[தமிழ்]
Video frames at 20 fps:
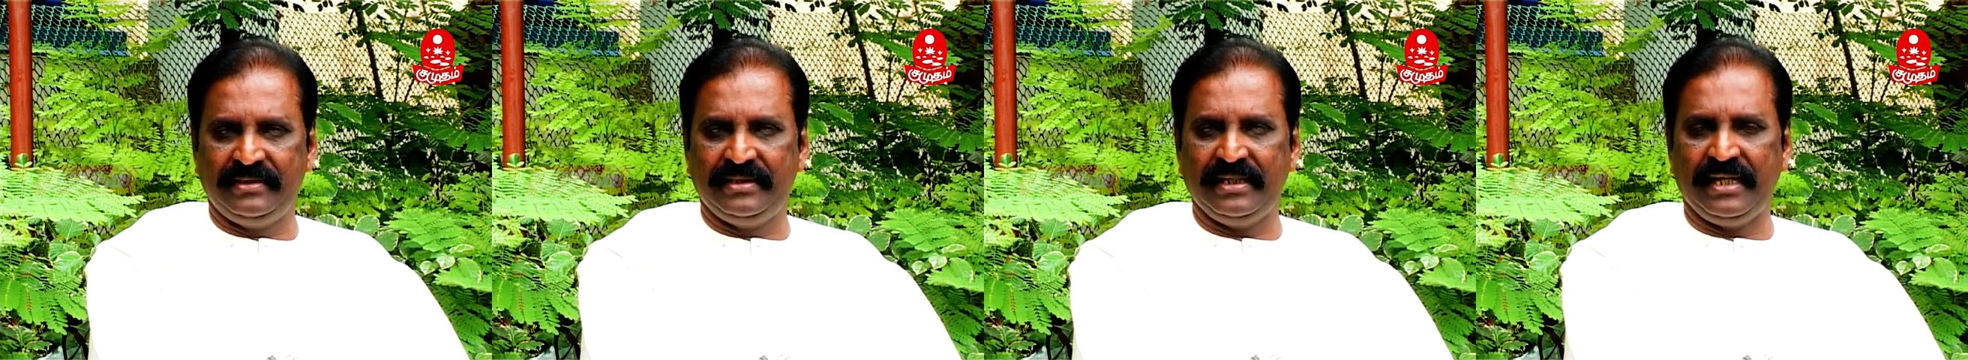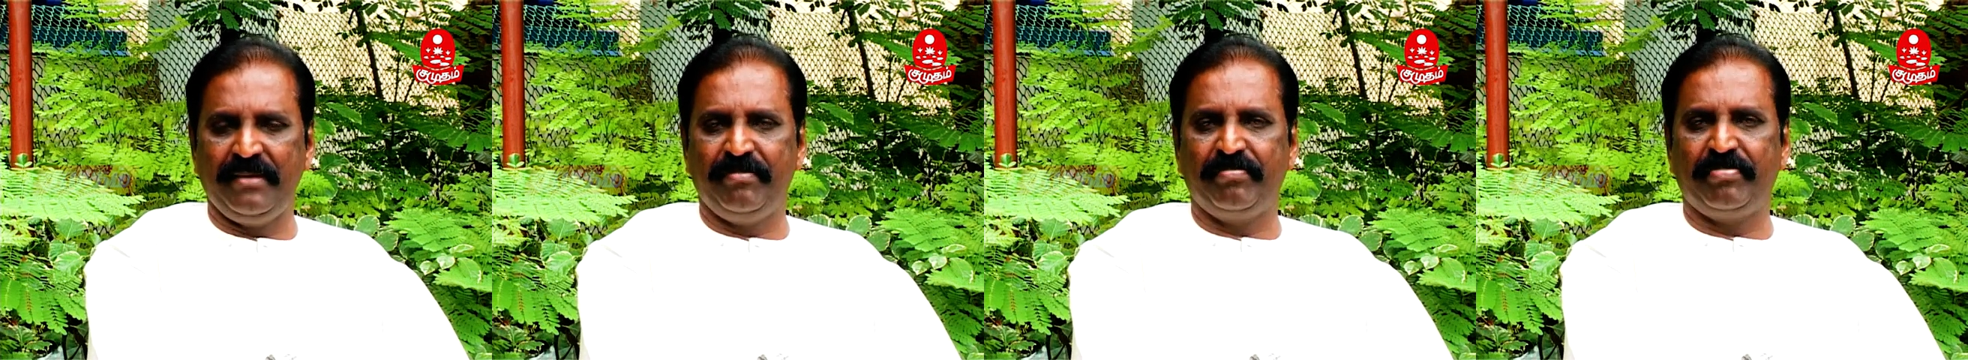
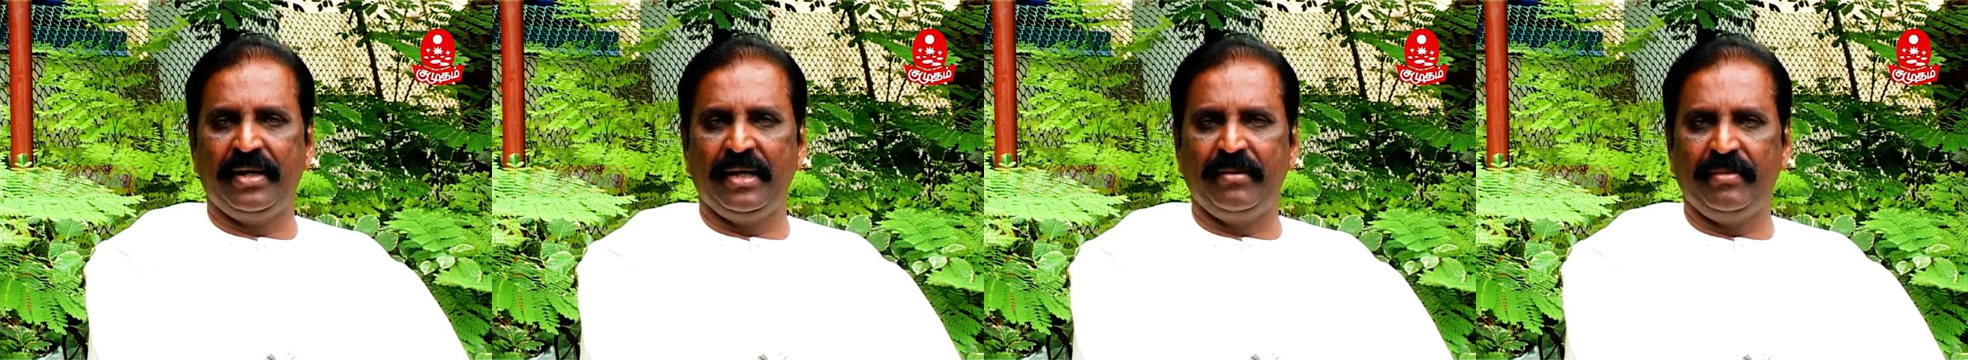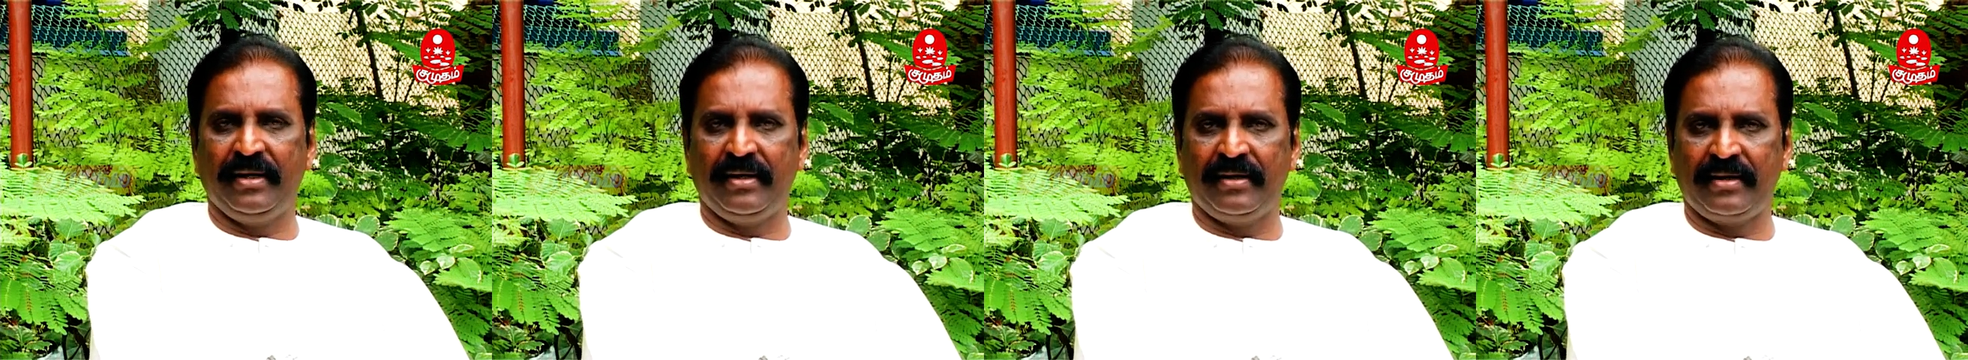
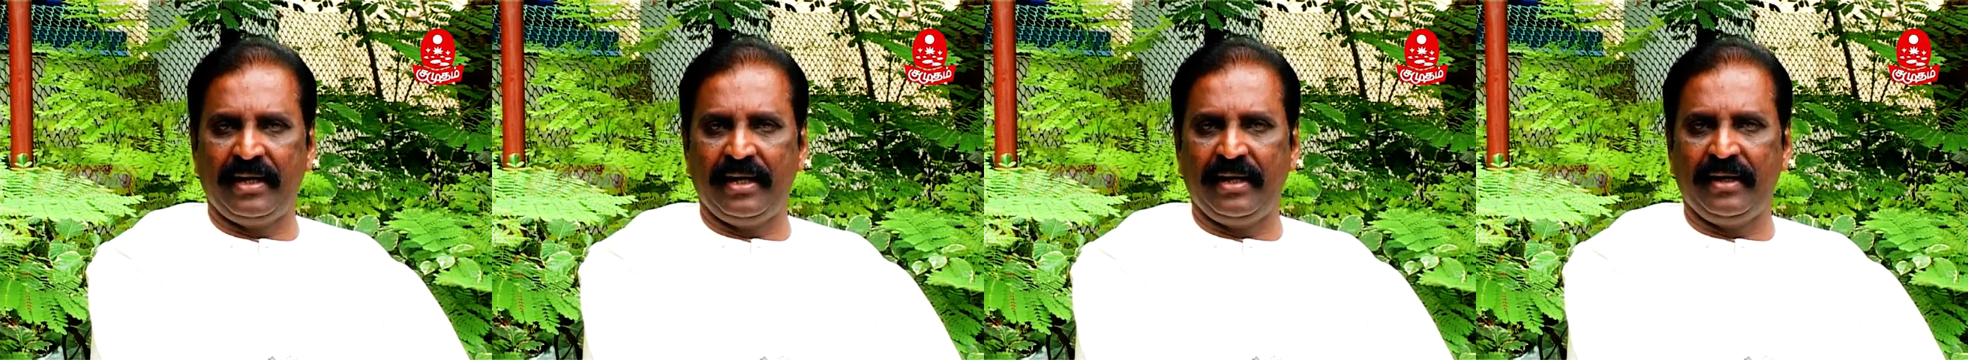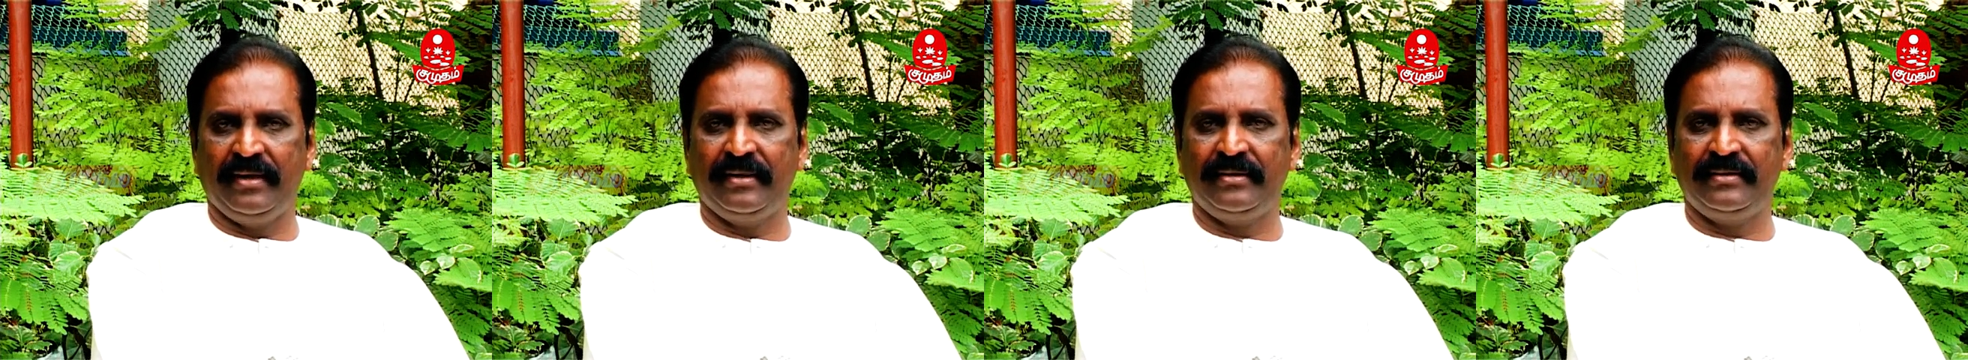திரைப்படம்
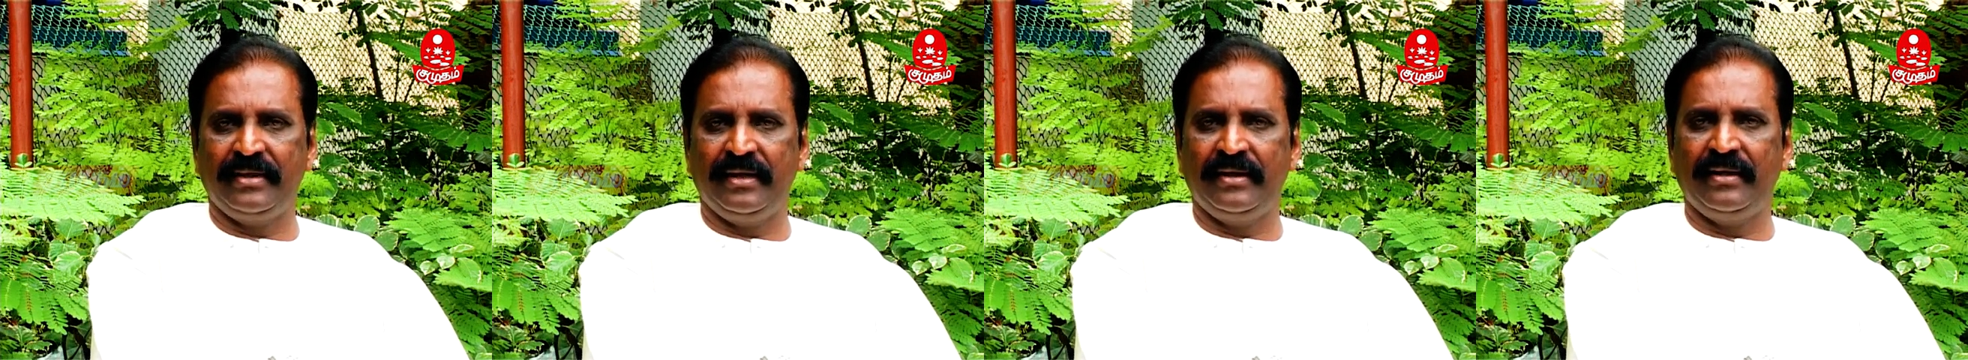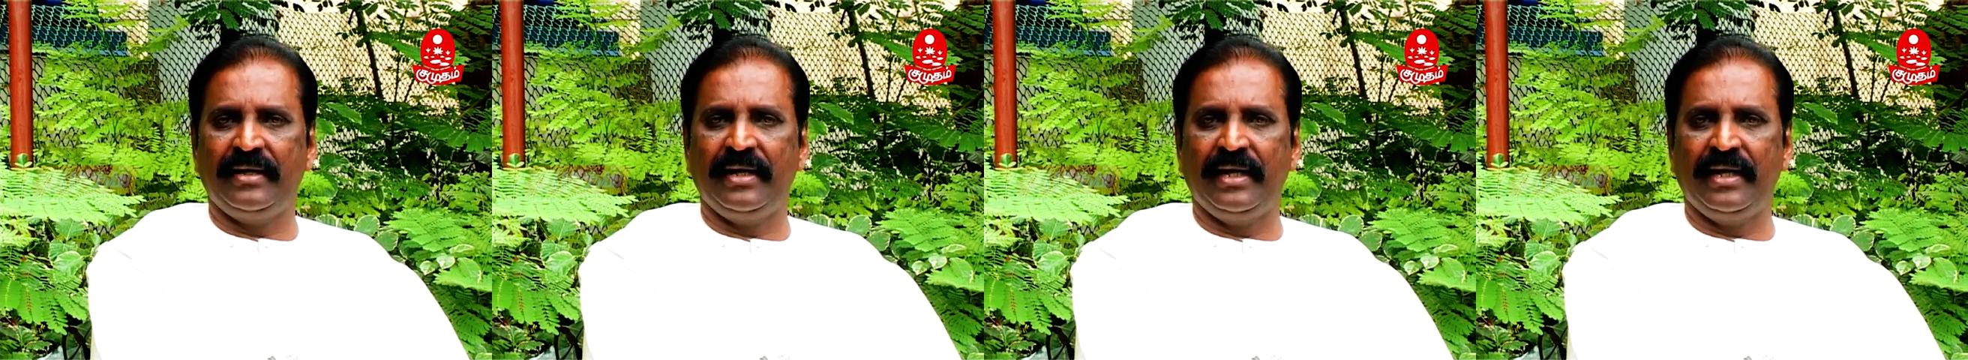என்றால் தன்